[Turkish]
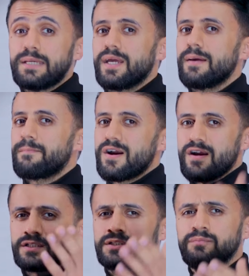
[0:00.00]
deme.
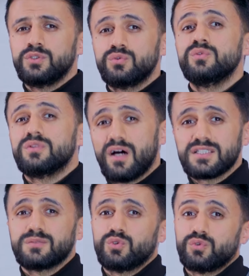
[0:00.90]
Bakarsın bir gün
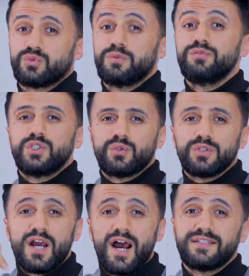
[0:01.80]
lazım olur. Bu
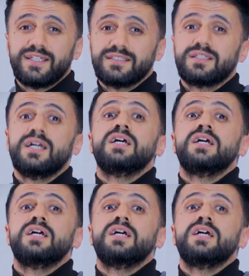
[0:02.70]
videoyu kaydet.